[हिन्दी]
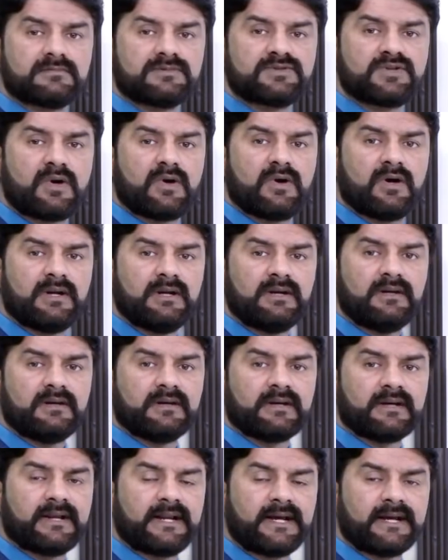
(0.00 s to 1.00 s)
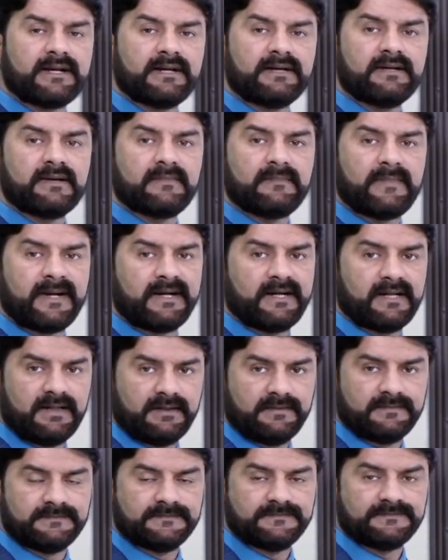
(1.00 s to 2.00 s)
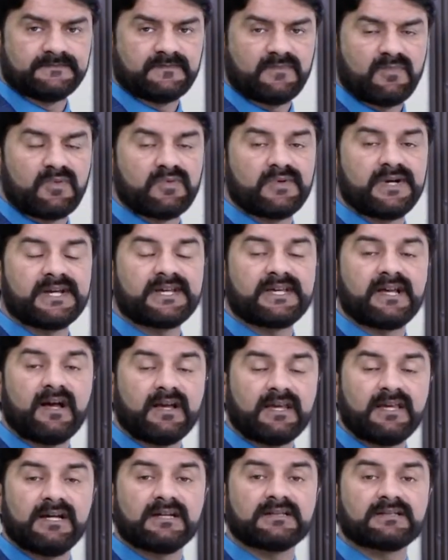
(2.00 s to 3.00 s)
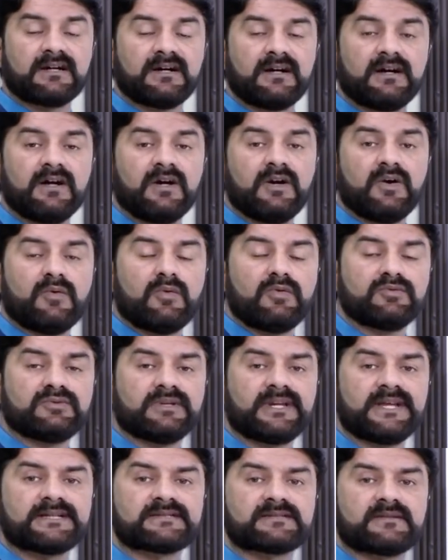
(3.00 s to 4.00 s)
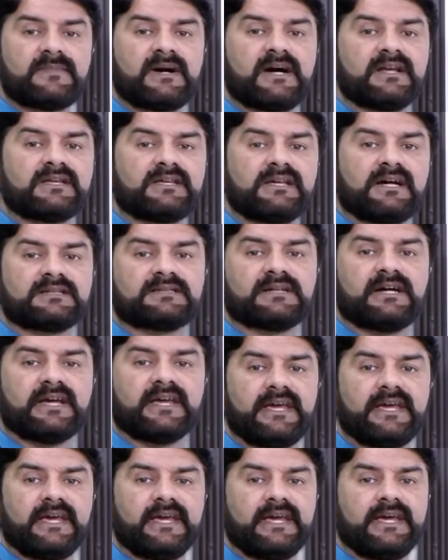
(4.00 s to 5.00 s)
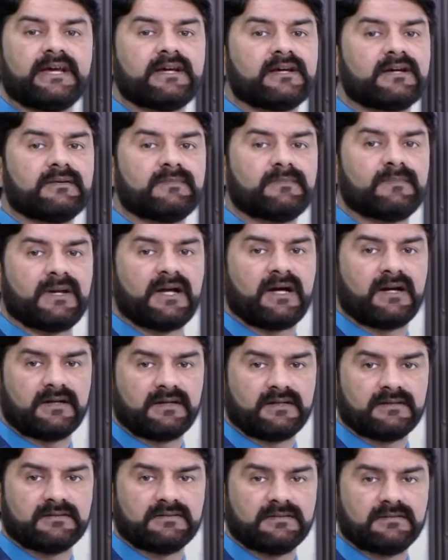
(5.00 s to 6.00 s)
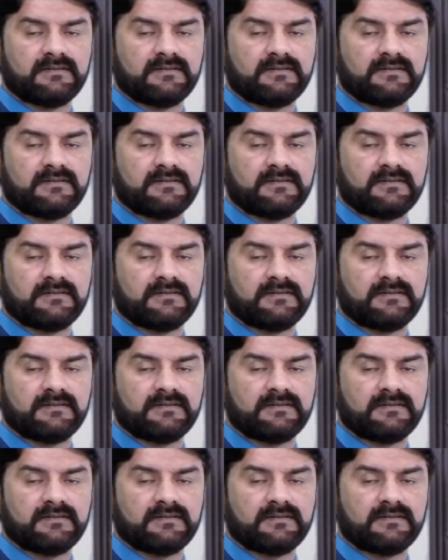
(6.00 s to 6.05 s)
जॉन ग्रेगर मेंडल उन्होंने क्या किया था उन्होंने इस्तेमाल किया था एक प्लांट